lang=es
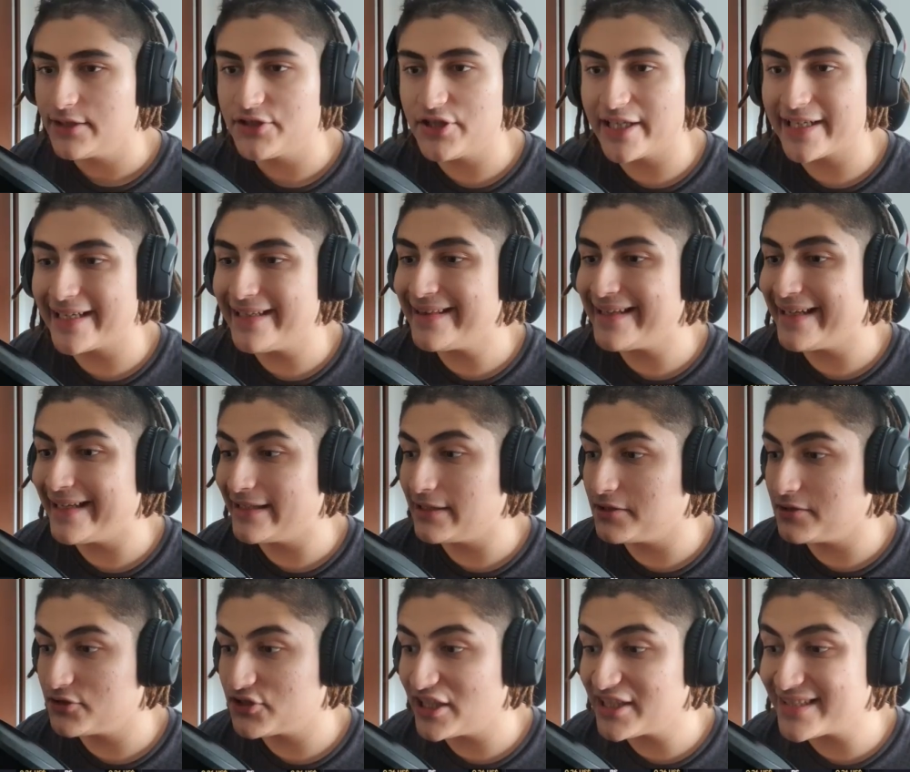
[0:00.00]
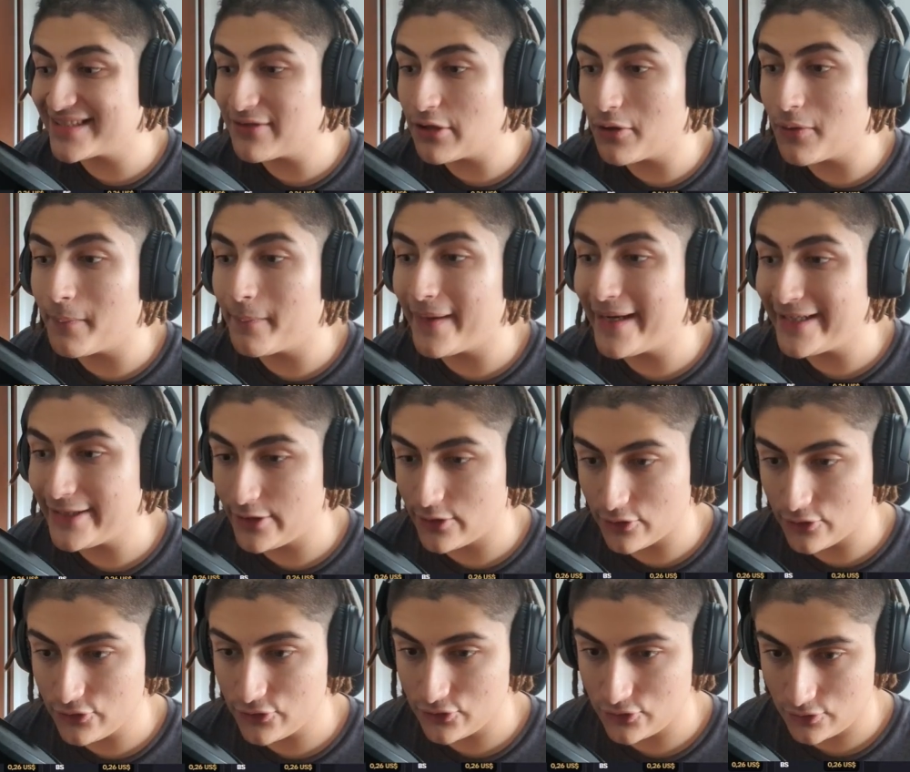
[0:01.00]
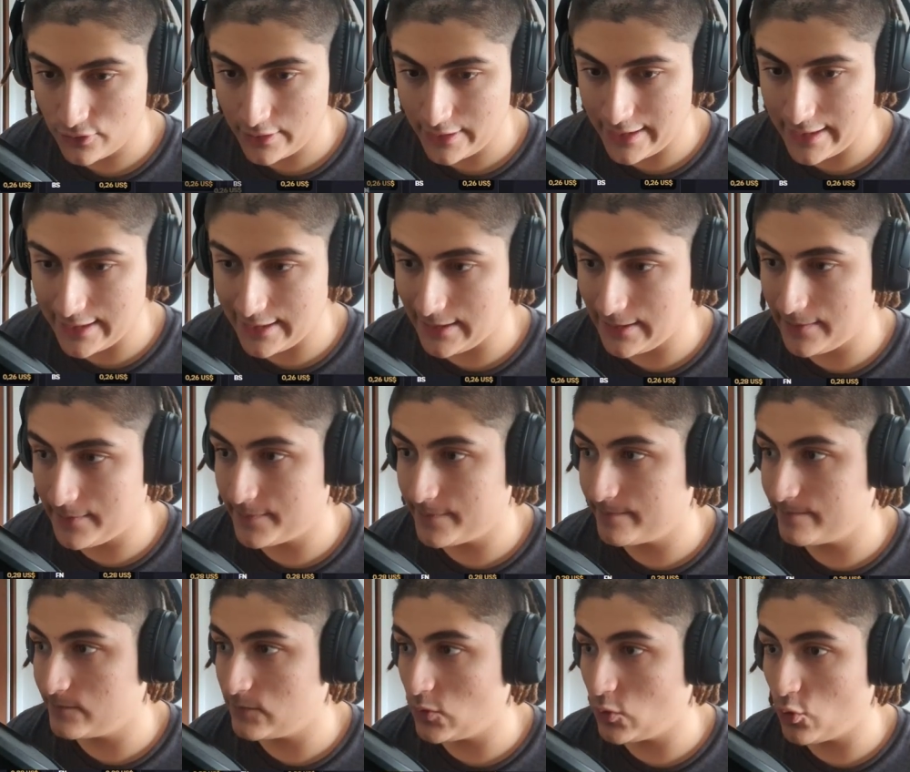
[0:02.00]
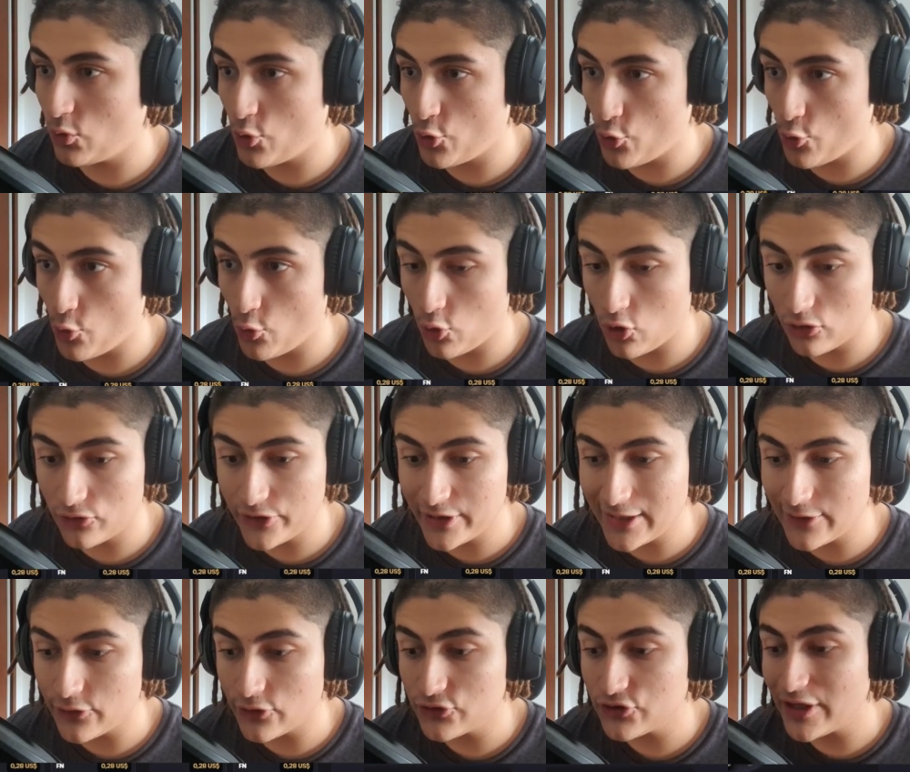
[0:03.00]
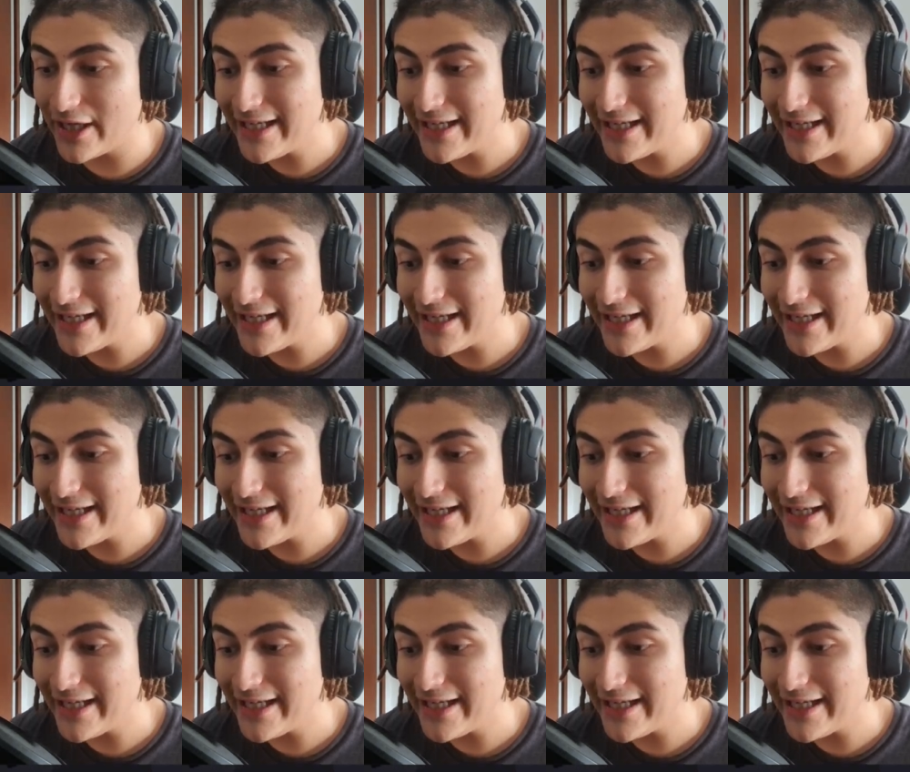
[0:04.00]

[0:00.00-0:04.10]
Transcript: Che, gente, ya llevo varios em, contratos.